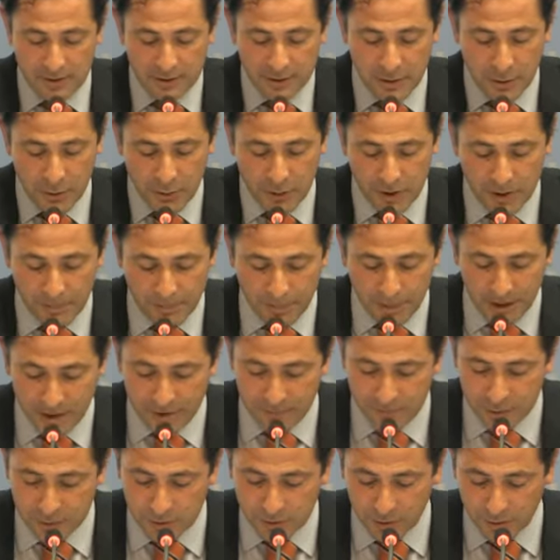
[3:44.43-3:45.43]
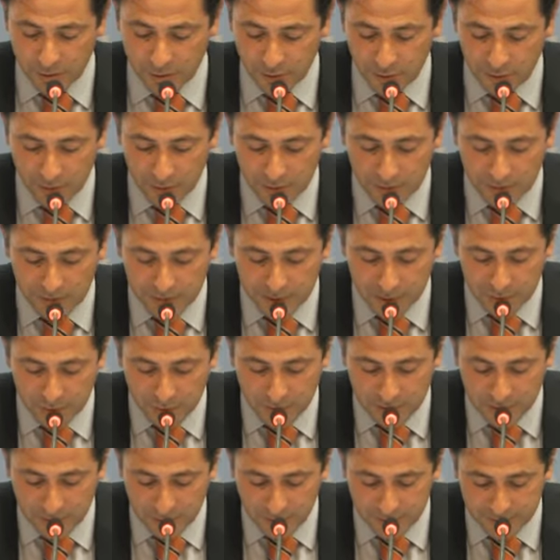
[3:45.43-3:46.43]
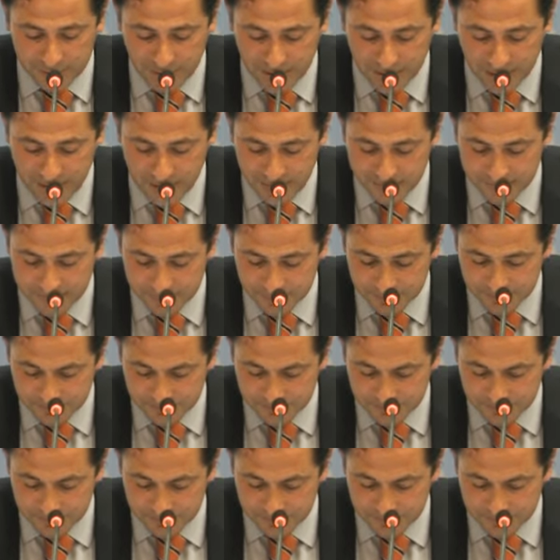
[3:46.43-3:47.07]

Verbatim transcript: dice el párrafo tercero del 124 que